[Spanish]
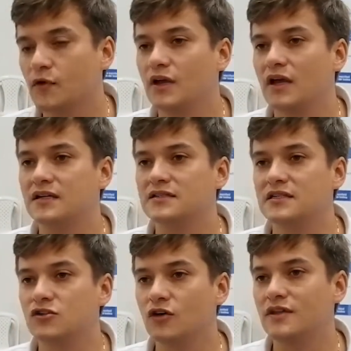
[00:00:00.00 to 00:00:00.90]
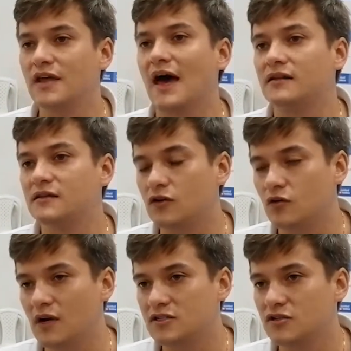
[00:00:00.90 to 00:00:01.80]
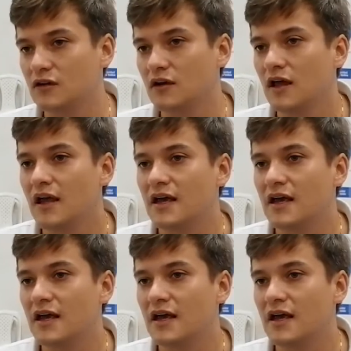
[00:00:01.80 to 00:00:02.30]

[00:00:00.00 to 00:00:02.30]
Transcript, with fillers: un ejercicio de articulación,